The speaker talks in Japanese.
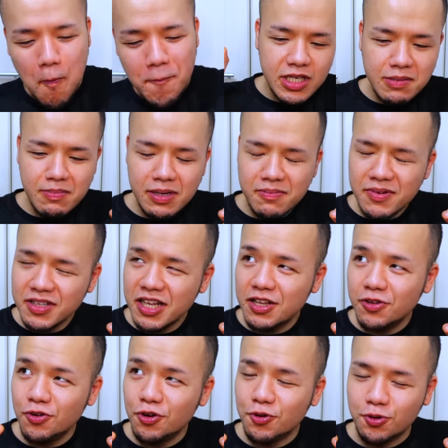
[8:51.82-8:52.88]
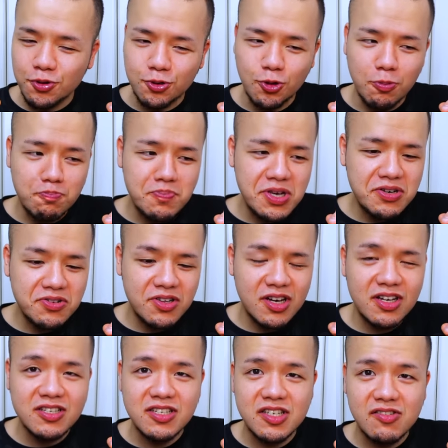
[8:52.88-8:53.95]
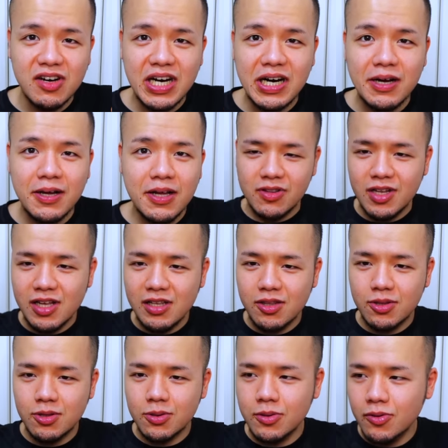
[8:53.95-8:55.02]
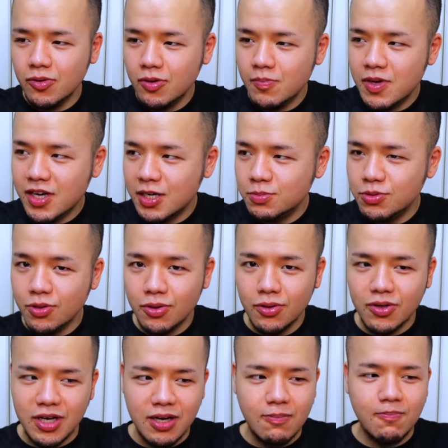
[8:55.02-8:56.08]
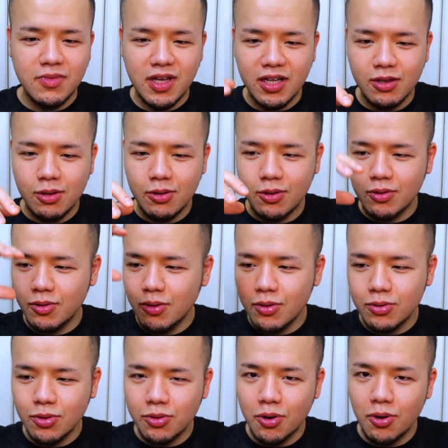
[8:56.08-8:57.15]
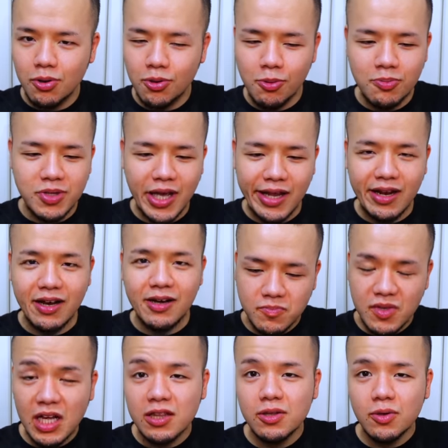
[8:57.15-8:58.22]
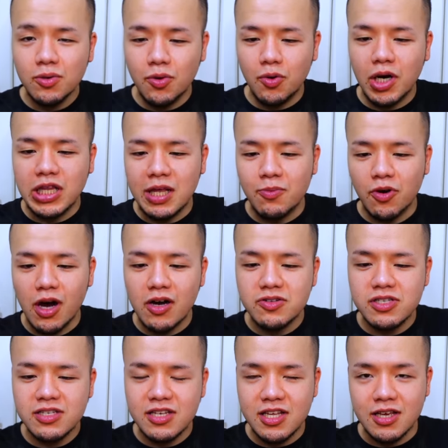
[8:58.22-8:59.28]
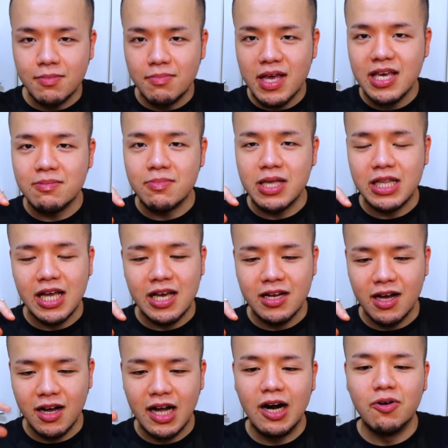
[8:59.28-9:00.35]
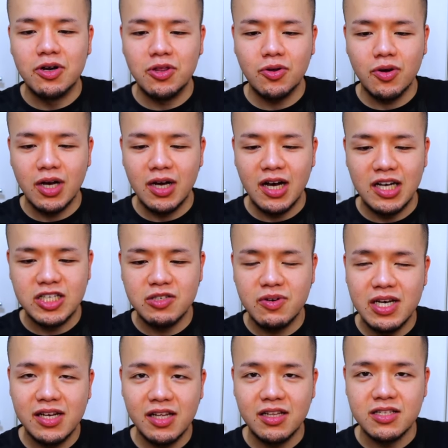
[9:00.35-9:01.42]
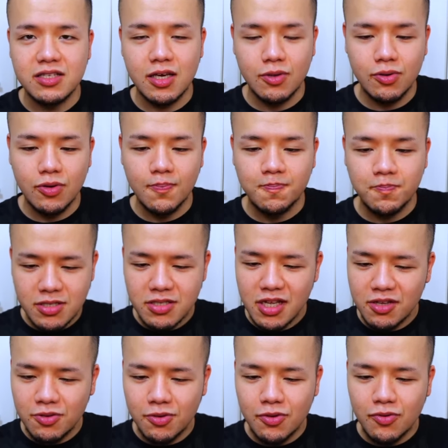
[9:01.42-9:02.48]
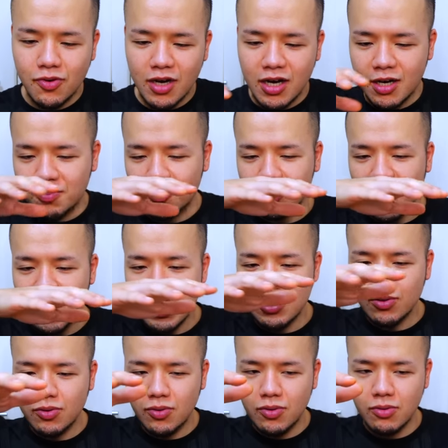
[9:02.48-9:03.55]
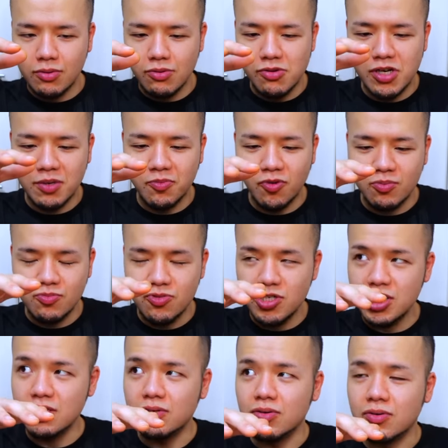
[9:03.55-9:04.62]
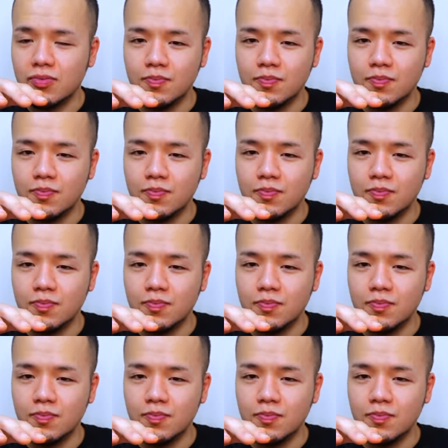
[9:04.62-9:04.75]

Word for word: 今までのこのトッピングに関しては、納豆メカぶ丼とか、納豆豆とろろ丼みたいな、納豆の方がね、もう確実にメインみたいな香りとか味わいなんですけど、ツナの方はもう対等というかもうむしろ、